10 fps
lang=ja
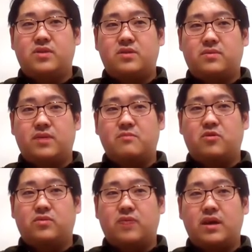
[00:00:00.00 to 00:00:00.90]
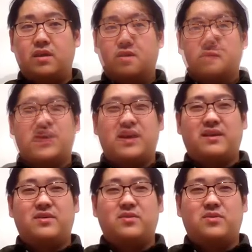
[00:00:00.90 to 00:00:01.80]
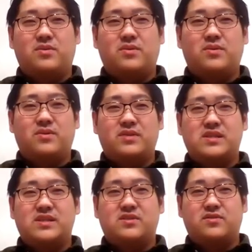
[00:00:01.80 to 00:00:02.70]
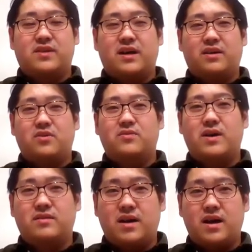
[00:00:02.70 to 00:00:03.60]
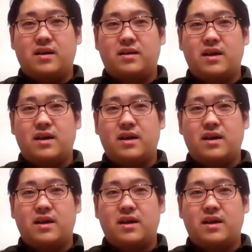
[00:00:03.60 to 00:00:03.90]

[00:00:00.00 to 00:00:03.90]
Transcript: 臨床での疑問と研究を実施する環境はあるが、